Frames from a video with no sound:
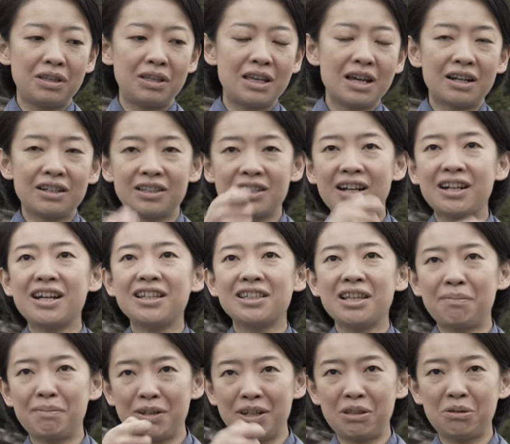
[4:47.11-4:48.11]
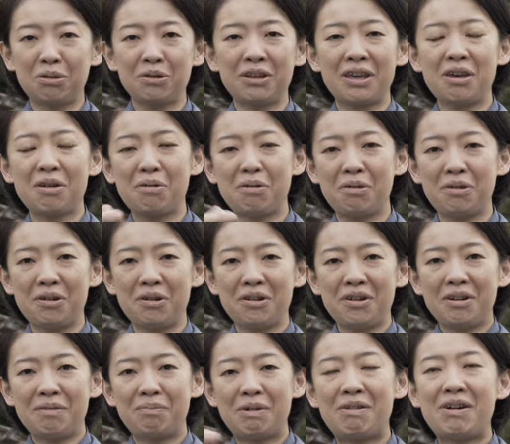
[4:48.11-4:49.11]
逆逆さまに時計を
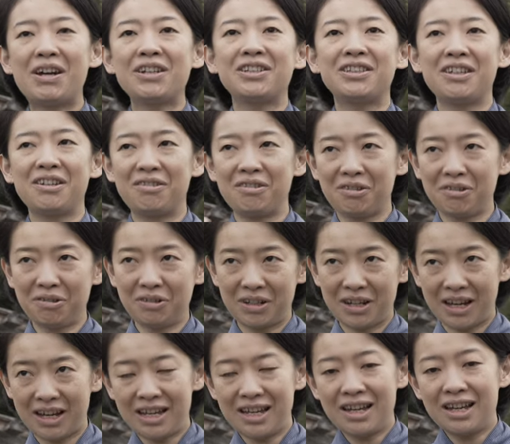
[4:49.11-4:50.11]
回しているような